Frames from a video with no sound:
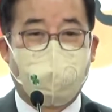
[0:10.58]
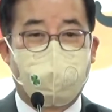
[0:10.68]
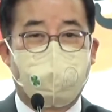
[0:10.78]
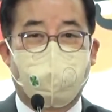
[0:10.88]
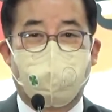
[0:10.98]

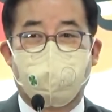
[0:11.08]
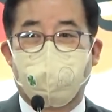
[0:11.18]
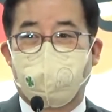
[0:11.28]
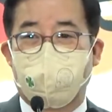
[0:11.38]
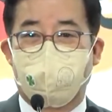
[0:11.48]
간사
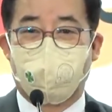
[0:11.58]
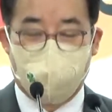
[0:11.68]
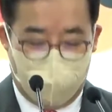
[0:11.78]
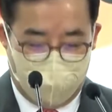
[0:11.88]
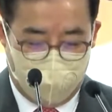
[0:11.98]
박성중
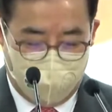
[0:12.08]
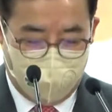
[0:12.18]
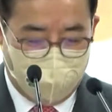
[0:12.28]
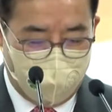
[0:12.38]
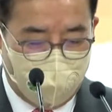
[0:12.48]

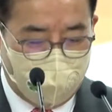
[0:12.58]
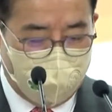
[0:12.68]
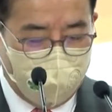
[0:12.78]
위원입니다.